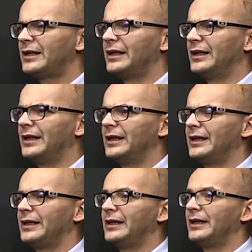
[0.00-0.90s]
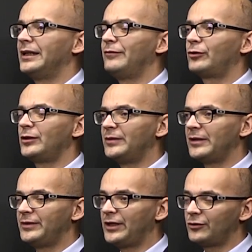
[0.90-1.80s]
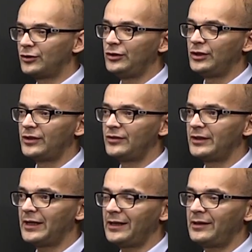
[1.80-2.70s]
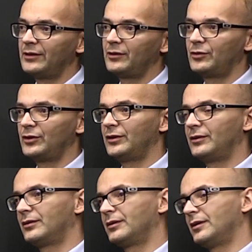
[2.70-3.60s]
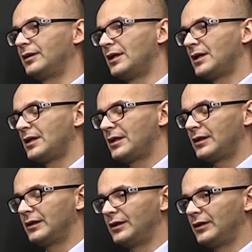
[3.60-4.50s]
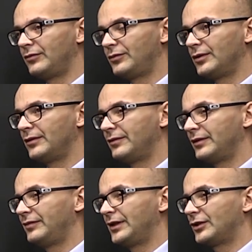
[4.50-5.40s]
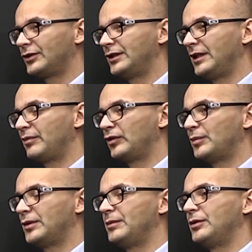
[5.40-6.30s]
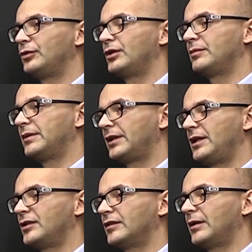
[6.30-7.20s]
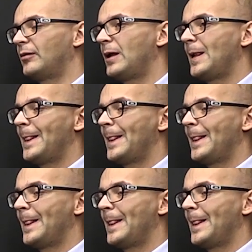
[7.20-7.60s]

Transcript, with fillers: E, I w krótkim terminie jest to czynnik ryzyka, który w, większości najprawdopodobniej już się zmaterializował,